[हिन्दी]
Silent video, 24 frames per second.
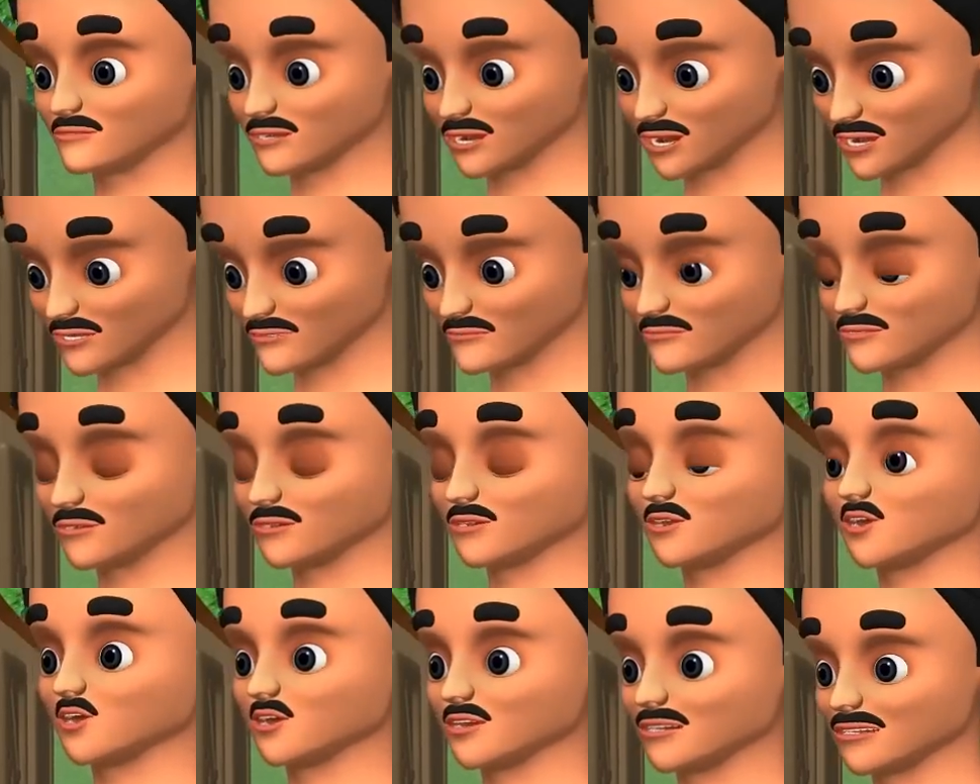अरे भाई
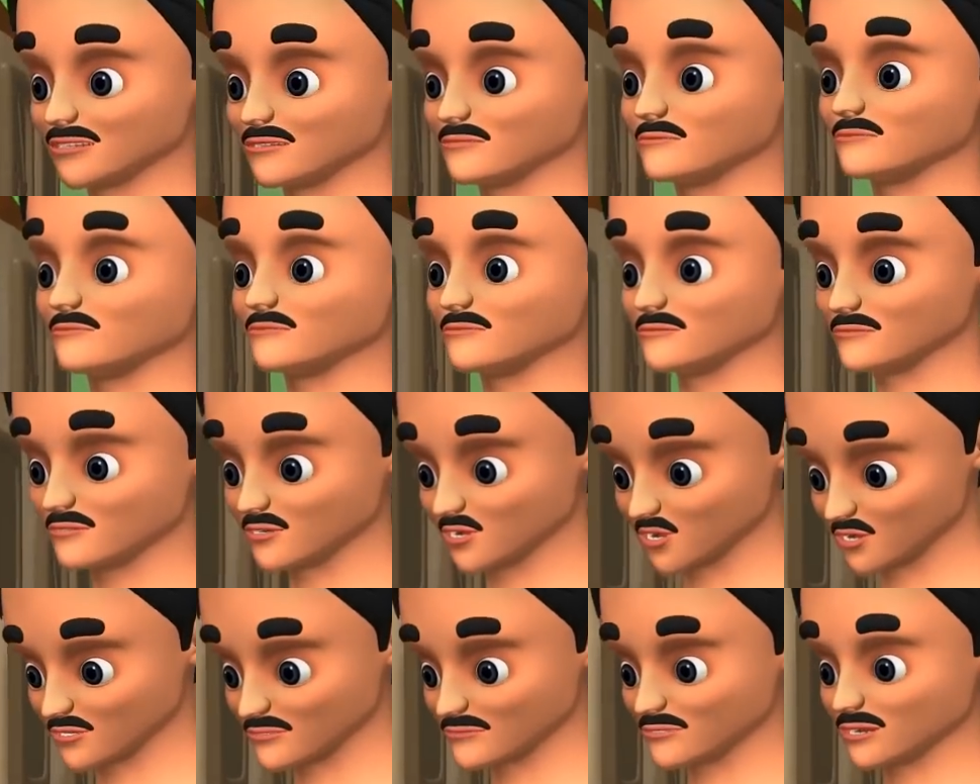राजू देख
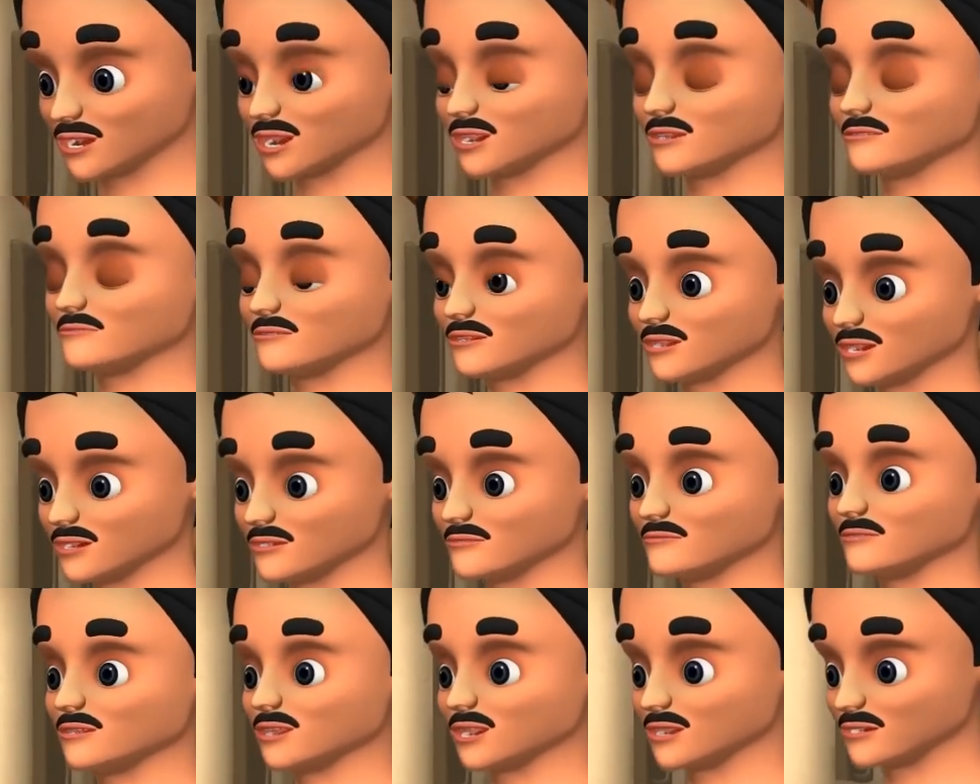तू तो बड़ा
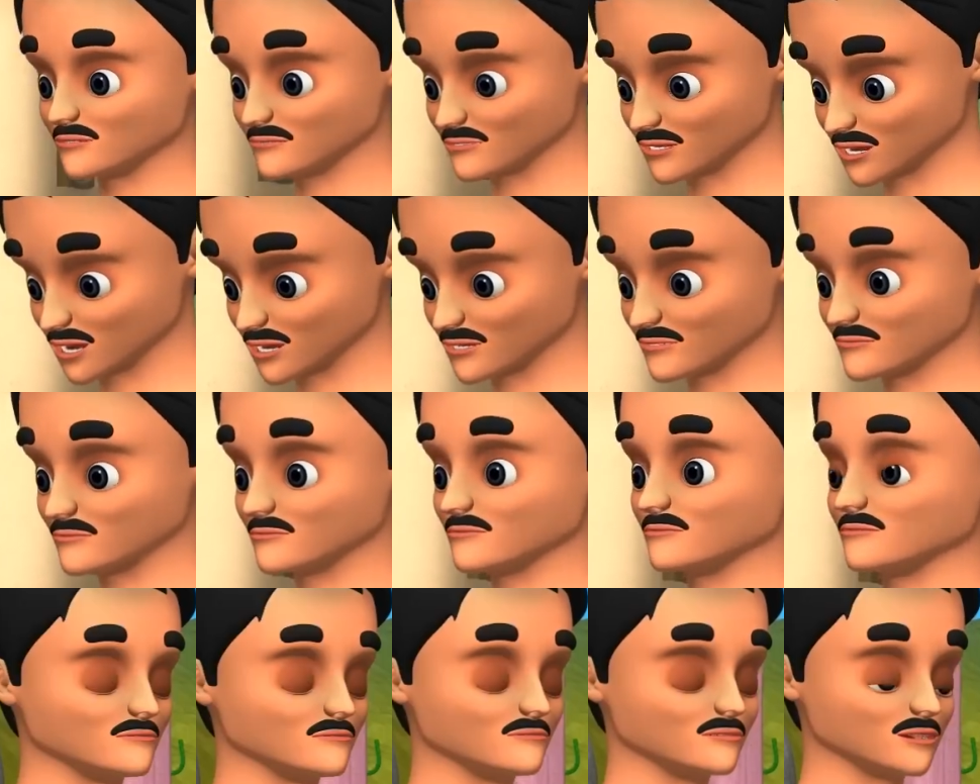कारीगर इंसान है
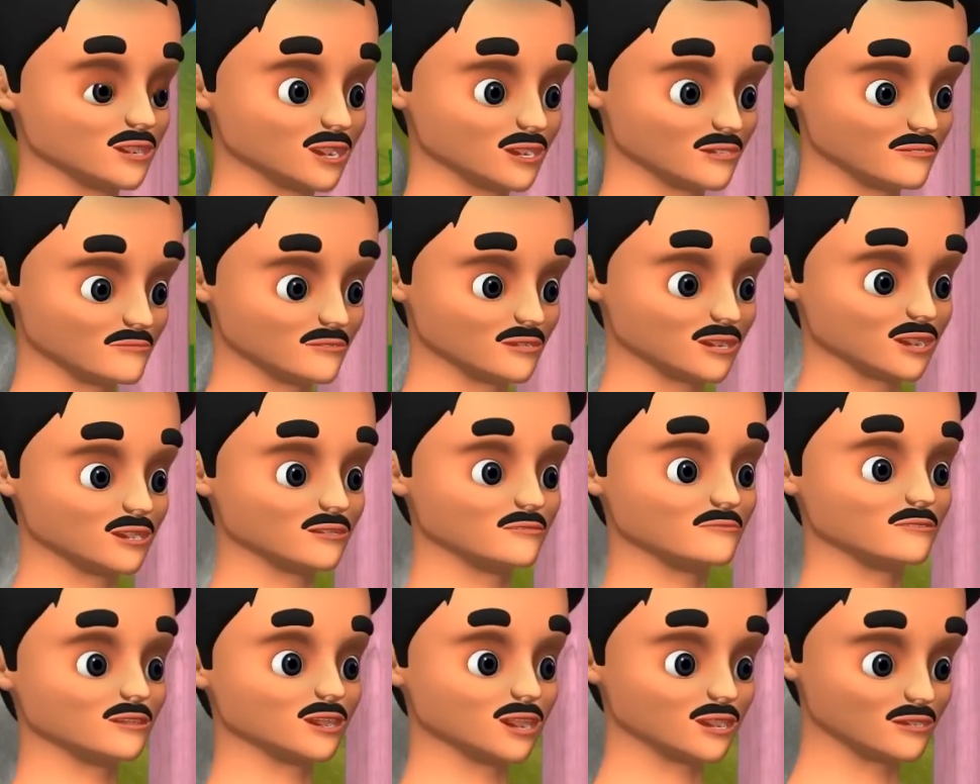अब मेरे
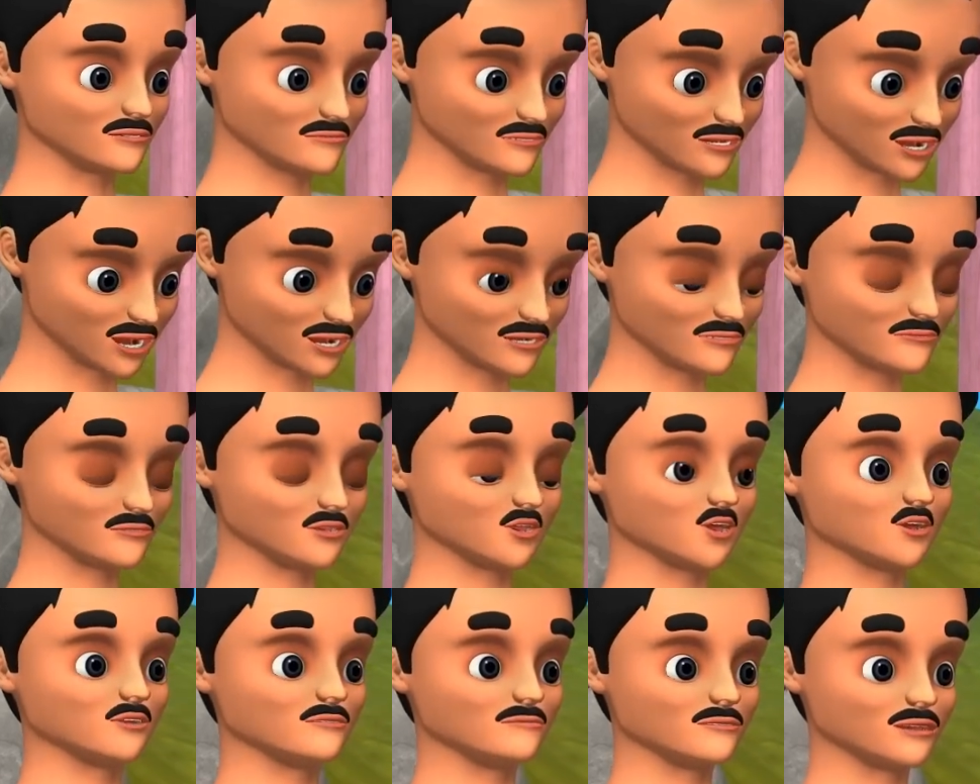पास ना
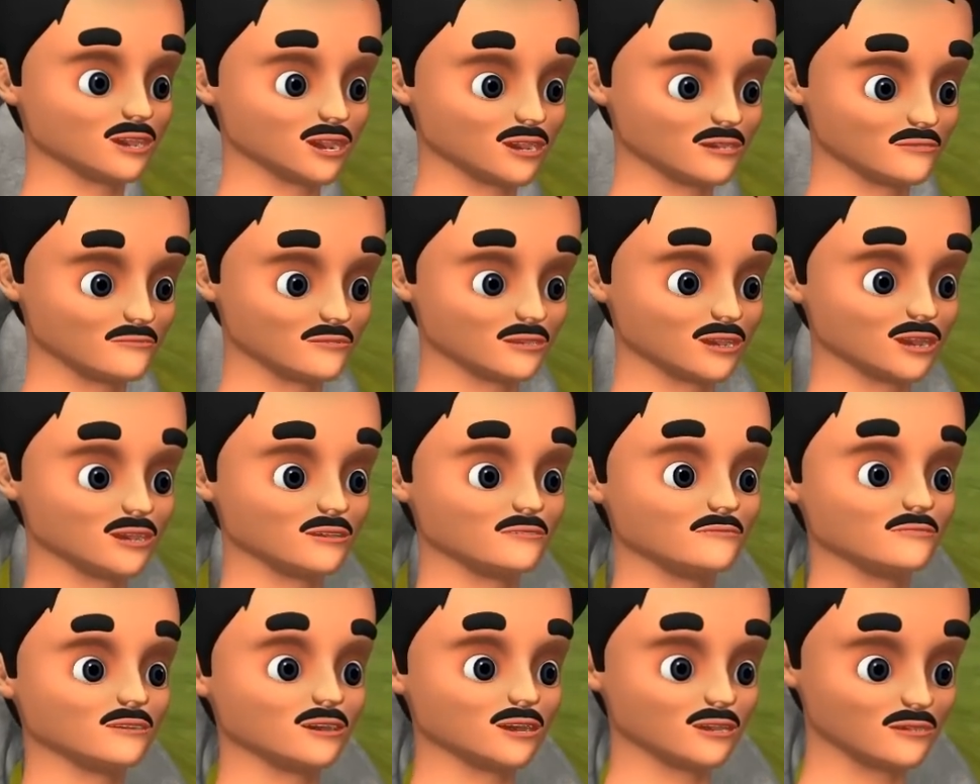बहुत सारी खाली
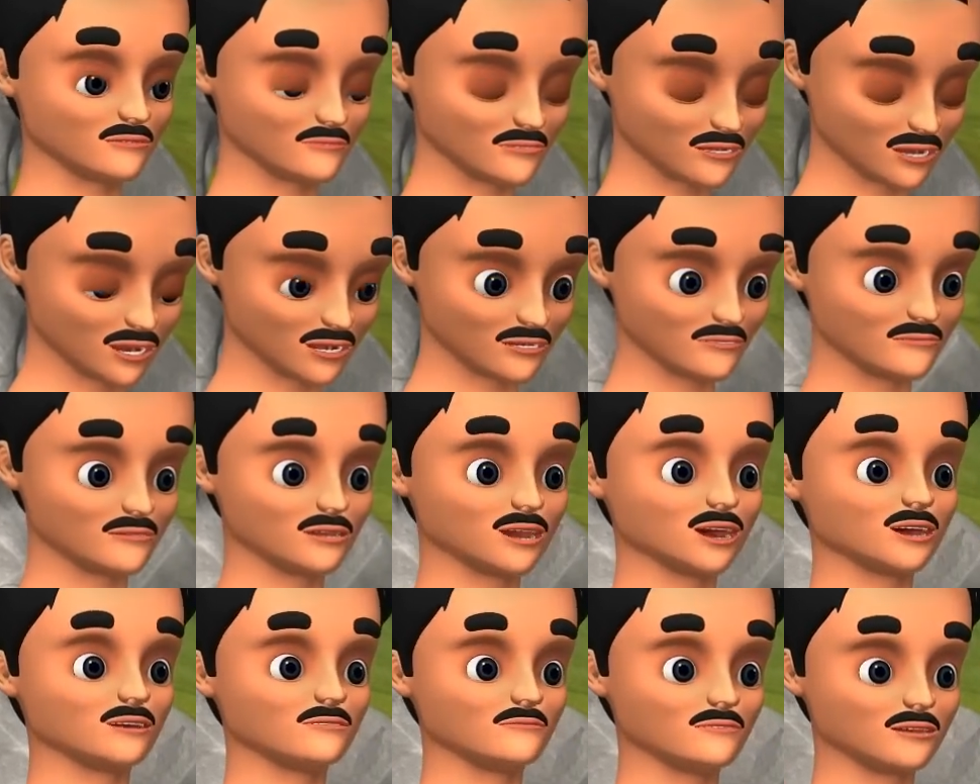बोतलें पड़ी
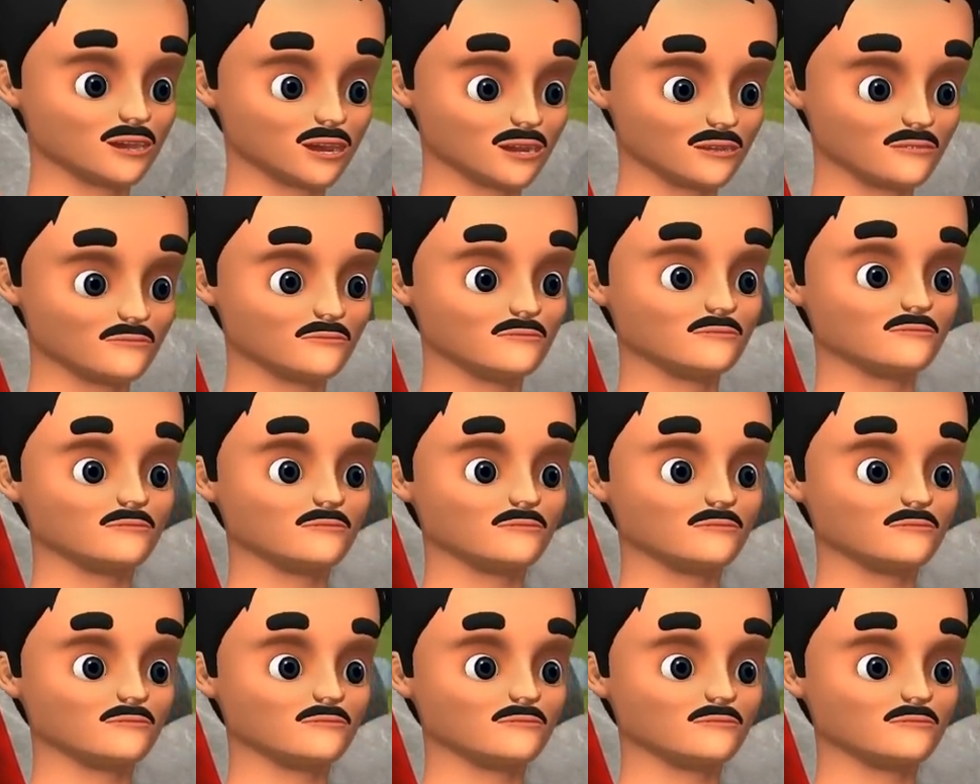हैं प्लास्टिक की